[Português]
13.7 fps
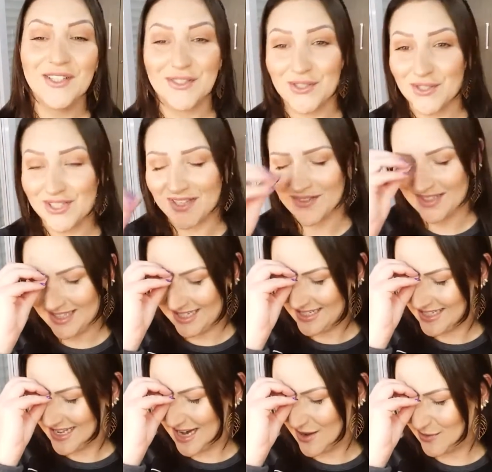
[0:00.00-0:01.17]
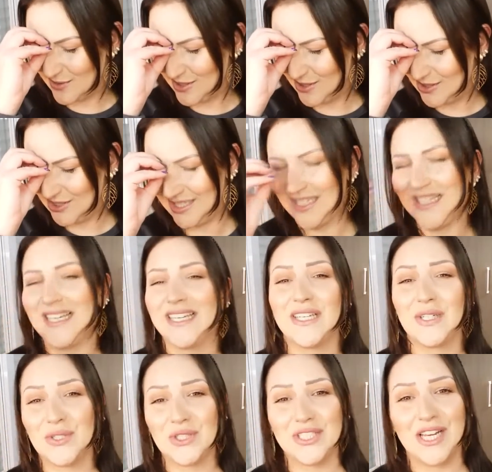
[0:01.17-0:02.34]
Outro dia tava 3 graus, gente. E
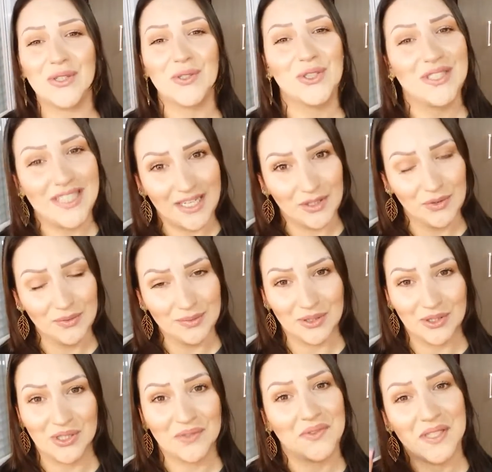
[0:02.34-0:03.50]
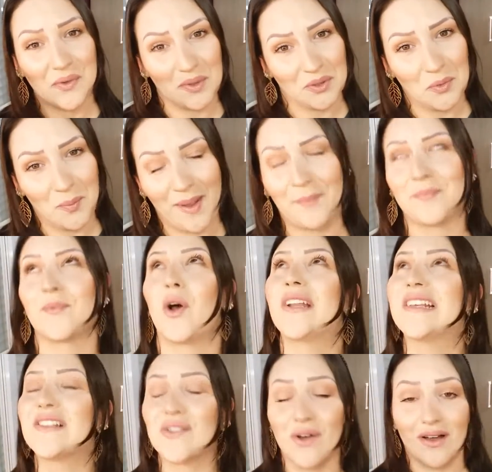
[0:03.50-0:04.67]
eu tinha o de dedo, que eu tinha que fazer o unha do pé.
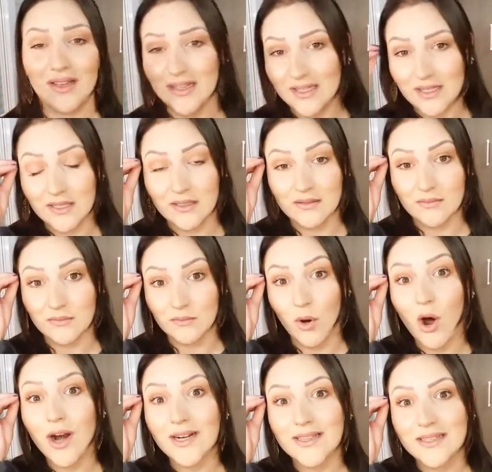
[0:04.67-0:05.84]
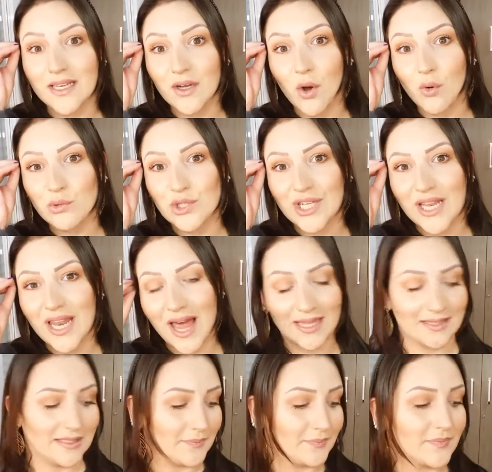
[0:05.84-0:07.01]
Olha só. Morta,
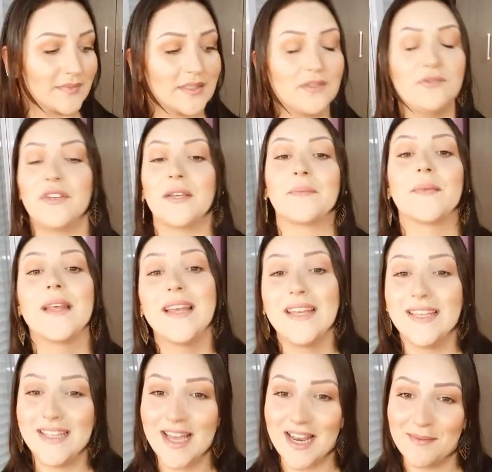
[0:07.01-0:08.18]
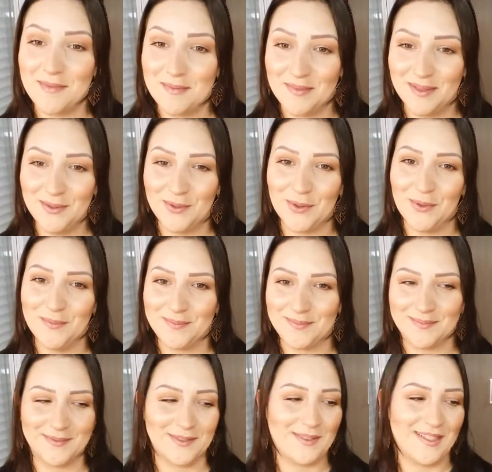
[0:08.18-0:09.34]
congelada. Enfim. E ela me mandou.
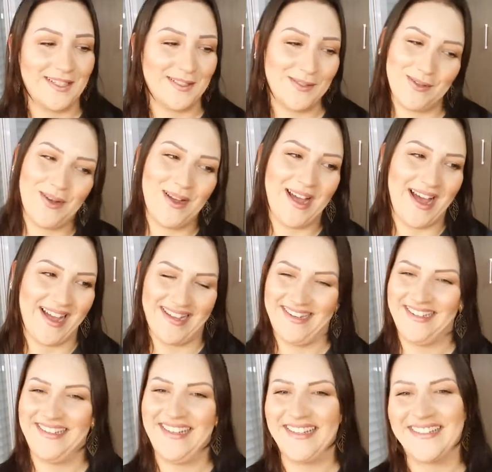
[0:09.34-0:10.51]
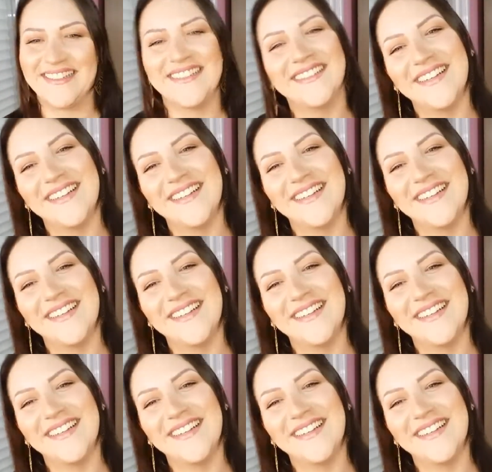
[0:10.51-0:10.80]
Eu queria socar a cara dela.